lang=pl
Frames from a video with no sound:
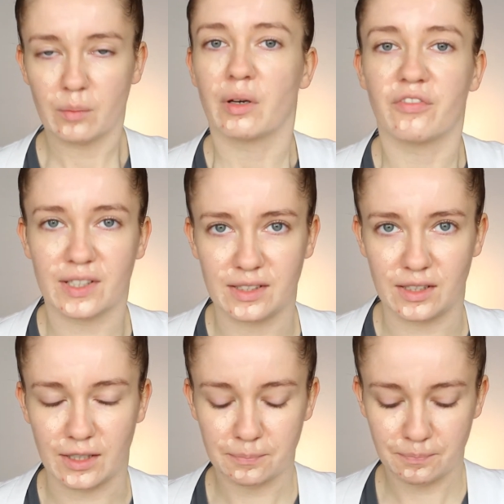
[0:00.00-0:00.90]

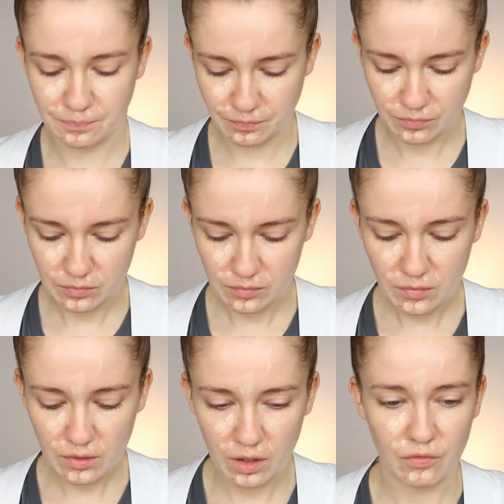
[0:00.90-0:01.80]
perfekcyjne.
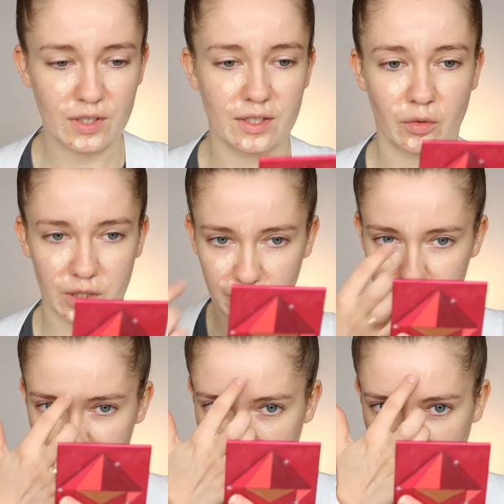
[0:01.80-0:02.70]
Więc nakładamy
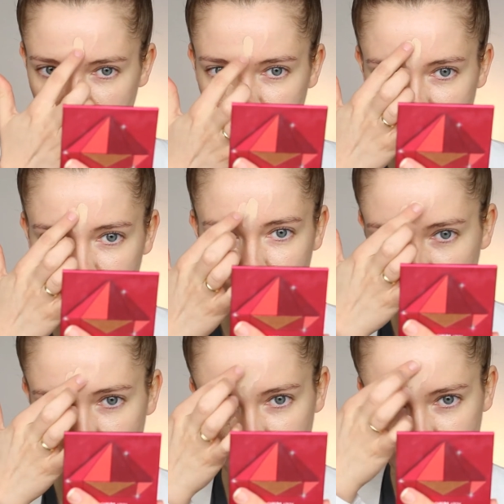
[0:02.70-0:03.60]
sobie
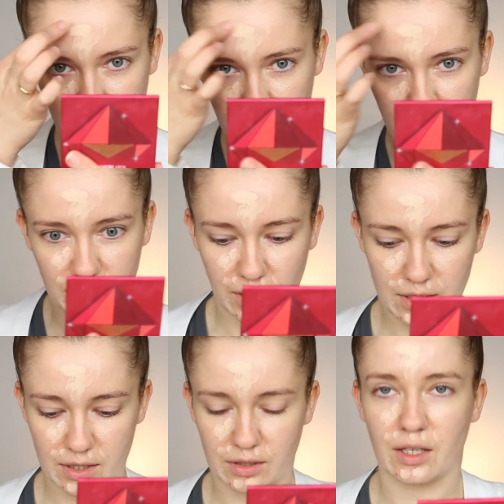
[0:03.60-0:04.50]
korektor na
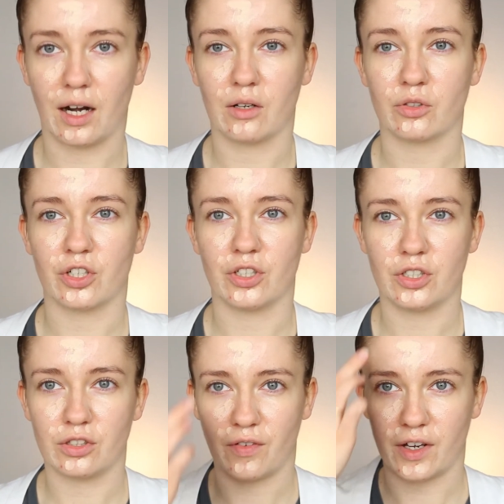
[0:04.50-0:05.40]
centralną
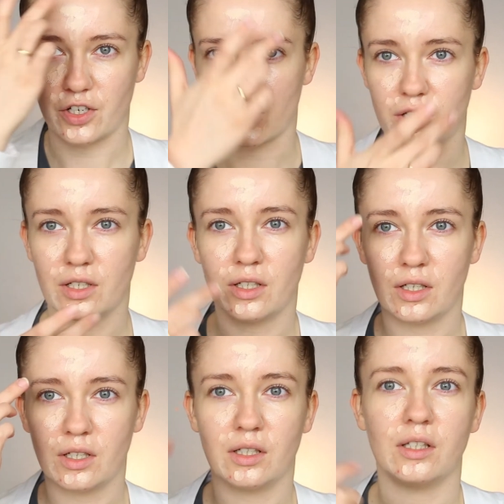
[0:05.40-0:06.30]
część twarzy
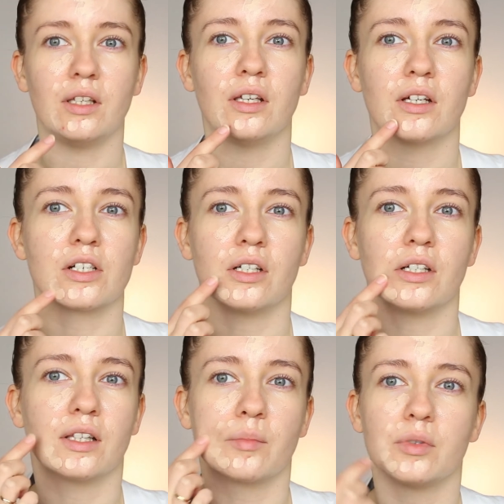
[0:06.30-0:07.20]
i
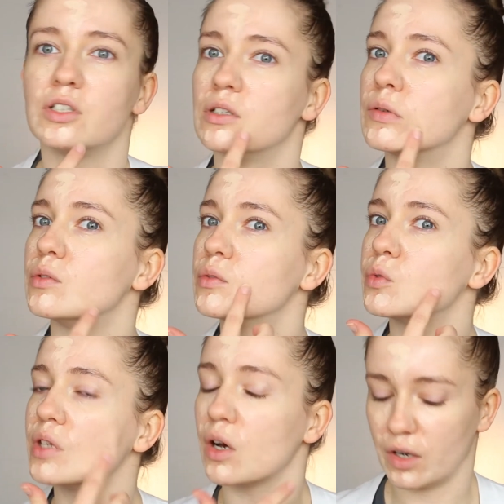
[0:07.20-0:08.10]
jeżeli nam się
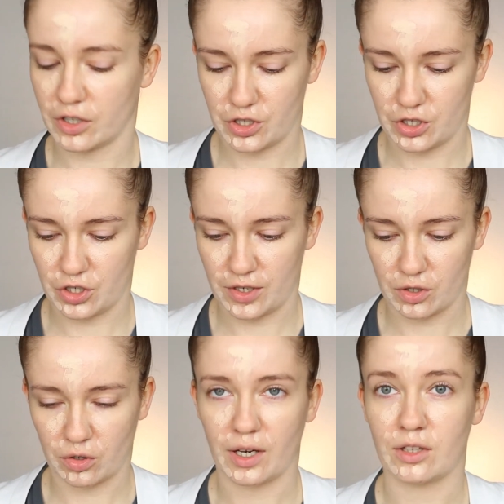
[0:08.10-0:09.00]
uda, okaże się, że jest
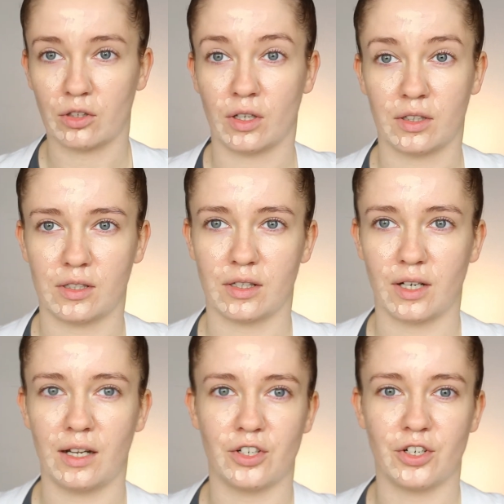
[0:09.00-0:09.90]
ok, to na tej
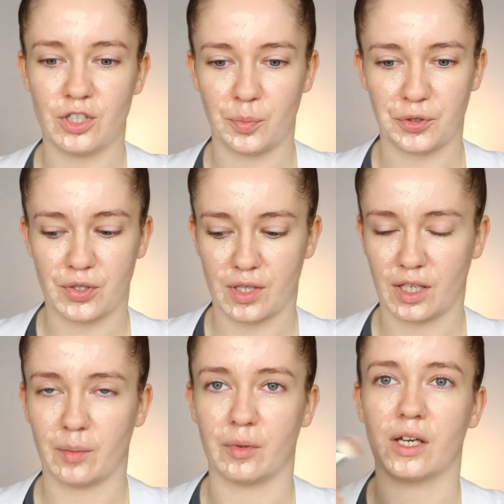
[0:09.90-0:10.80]
centralnej części
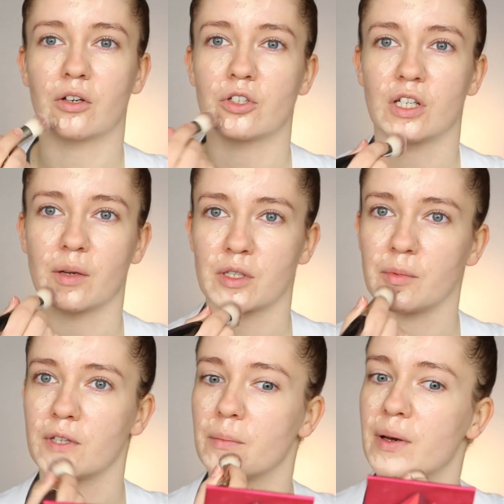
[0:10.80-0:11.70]
pozostaniemy. Ja rozcieram sobie
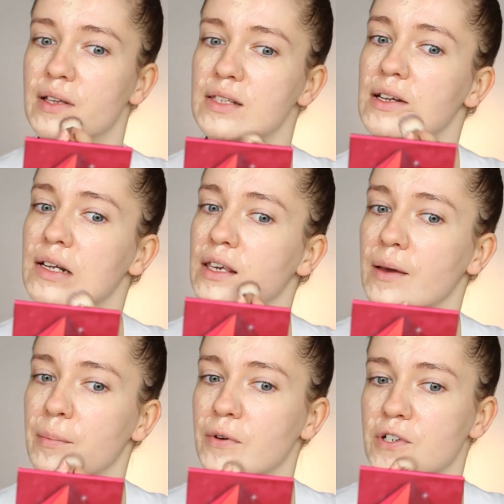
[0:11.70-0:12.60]
to
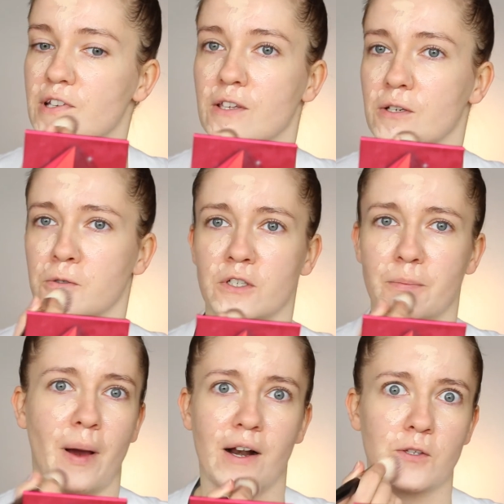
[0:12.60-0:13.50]
pędzelkiem, możecie też użyć
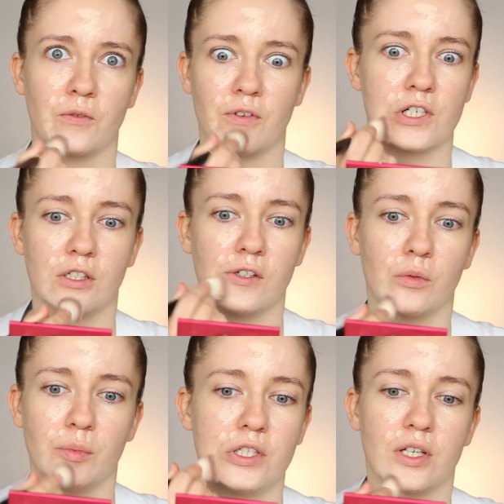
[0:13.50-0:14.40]
palców, jeżeli
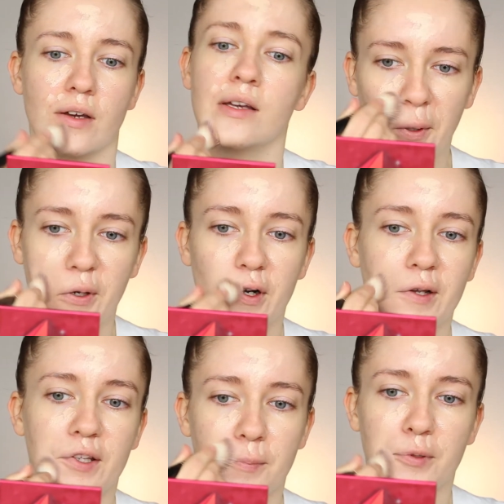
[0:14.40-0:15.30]
lubicie. I
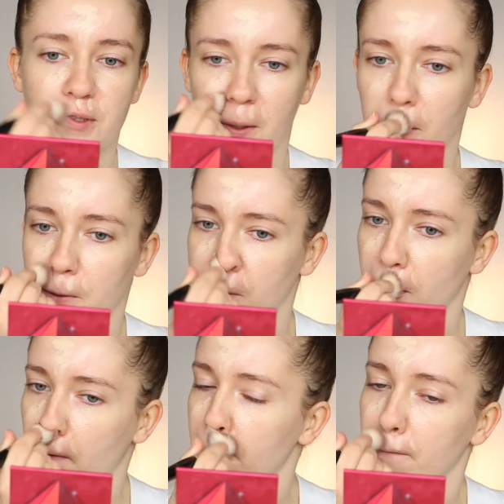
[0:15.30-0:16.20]
kolejny plus tego,
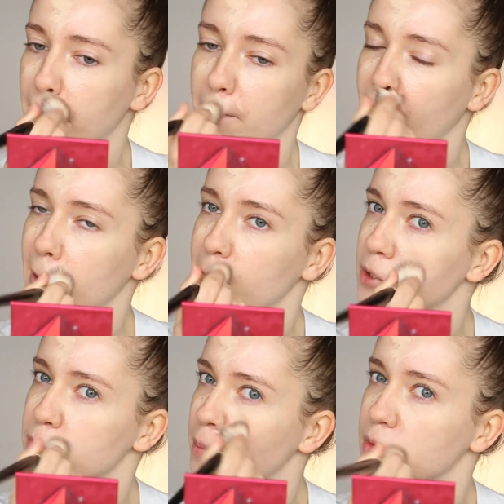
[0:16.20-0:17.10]
że
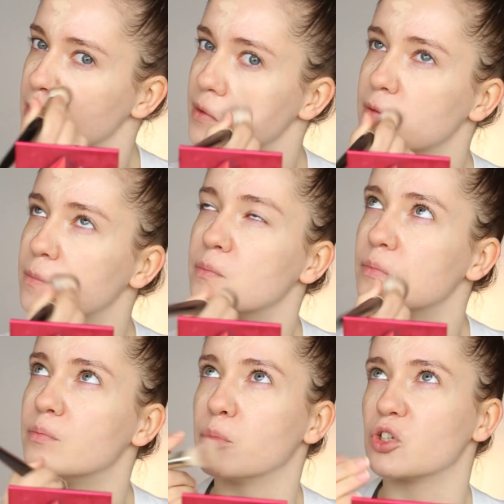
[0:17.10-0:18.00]
mielibyśmy pod,
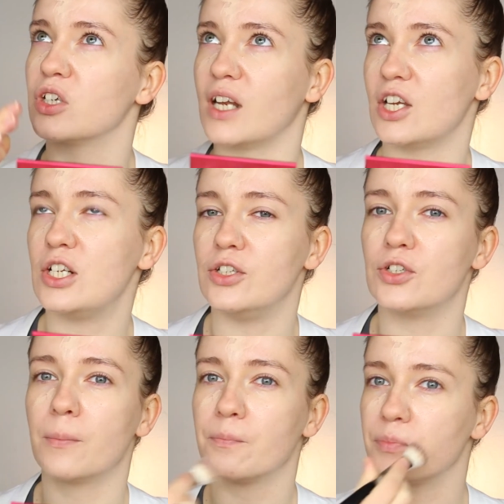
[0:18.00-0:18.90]

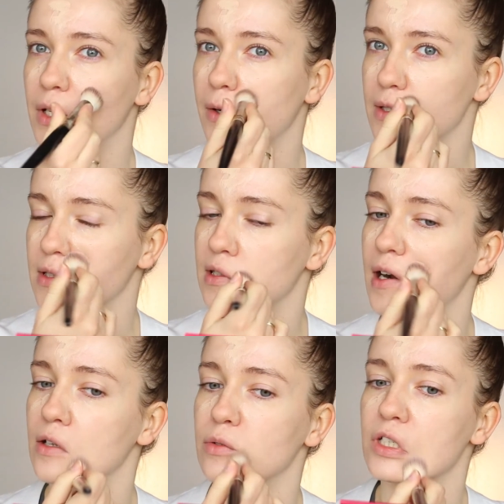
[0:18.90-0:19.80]
podkreślić tylko
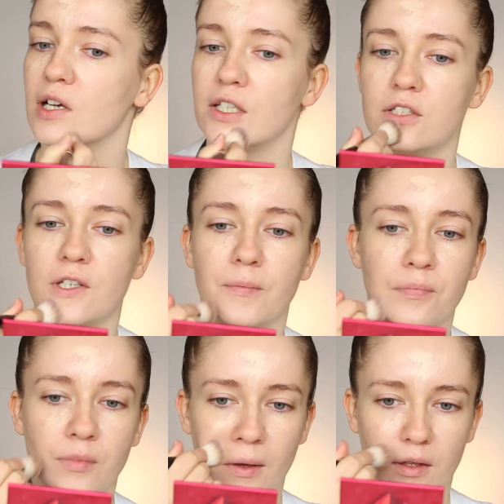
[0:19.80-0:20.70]
centralną część,
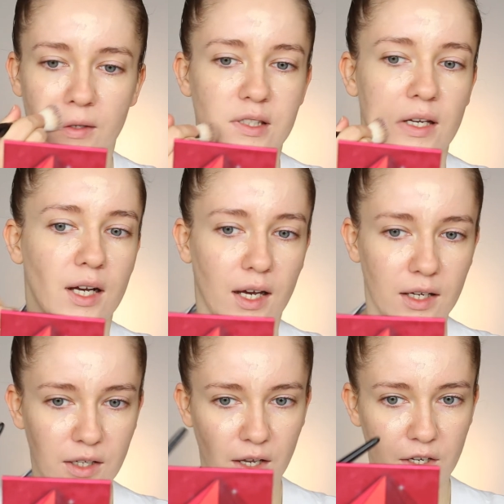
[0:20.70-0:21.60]
jest taka,
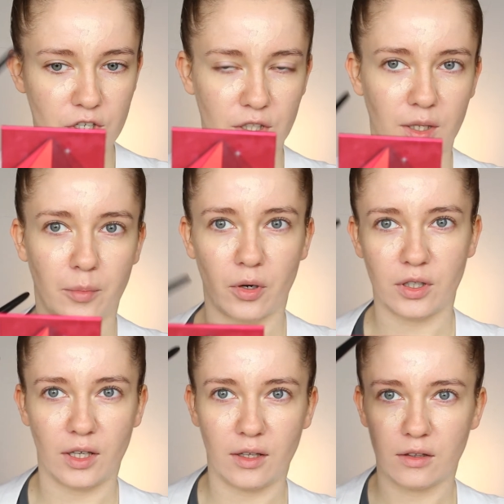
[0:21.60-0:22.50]
że te
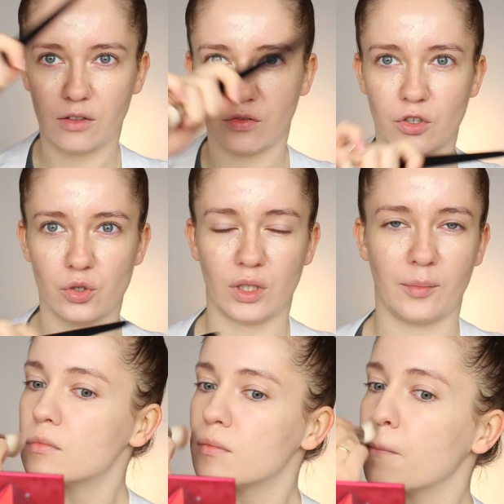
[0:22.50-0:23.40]
boki tworzą
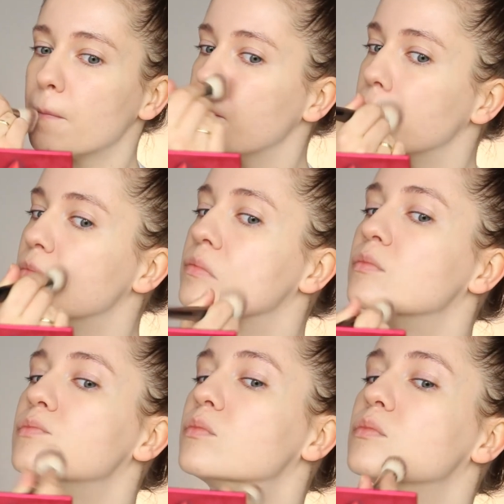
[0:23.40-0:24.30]
nam od razu
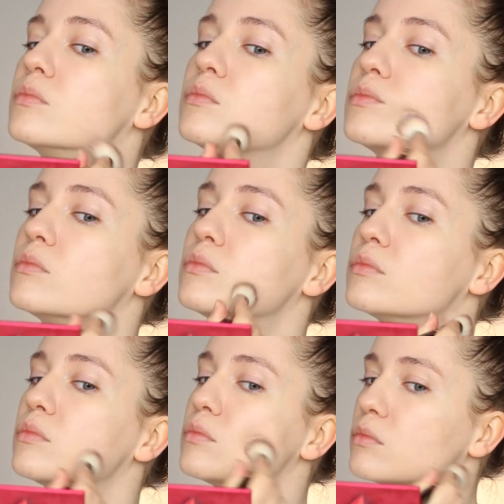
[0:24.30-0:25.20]
kontur. Więc
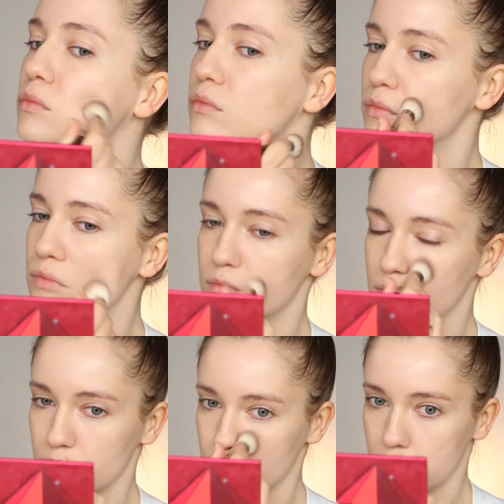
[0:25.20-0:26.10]
podkreślamy sobie
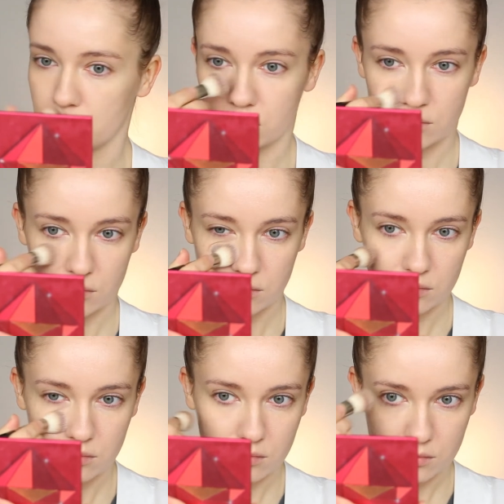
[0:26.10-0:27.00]
centralną część
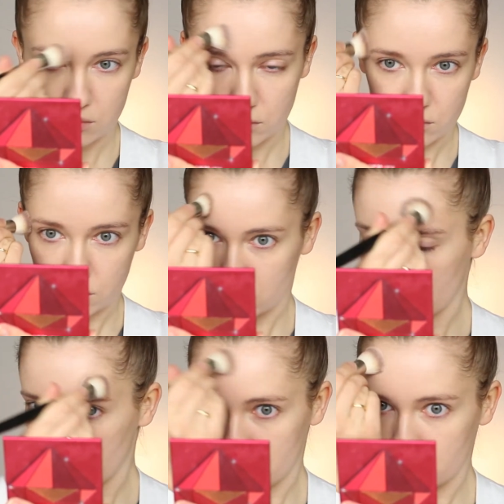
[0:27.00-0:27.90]
twarzy,
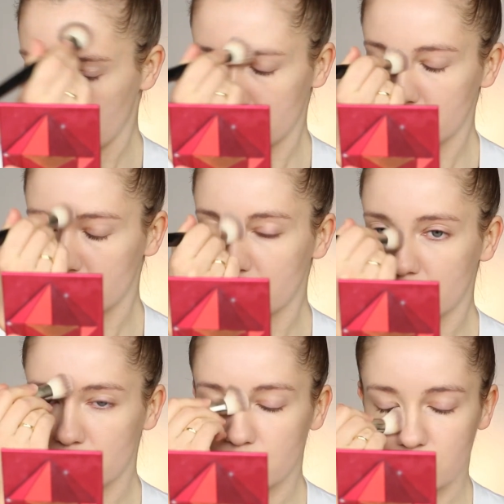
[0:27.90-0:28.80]
rozjaśniamy ją sobie
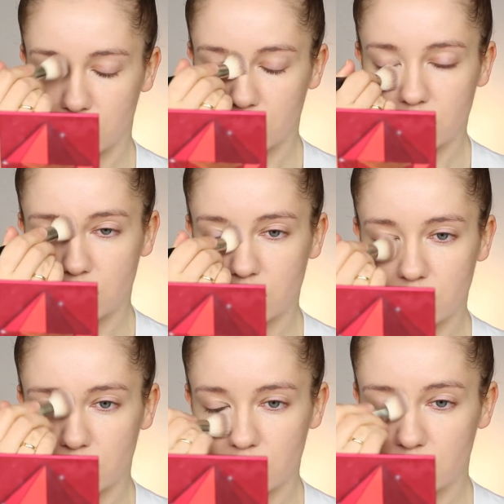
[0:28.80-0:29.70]
delikatnie
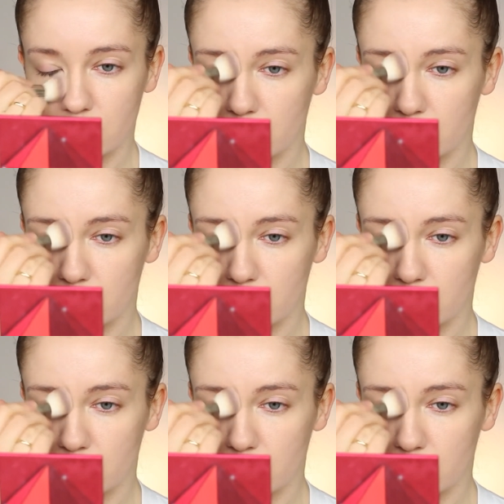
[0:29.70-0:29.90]
korektorem.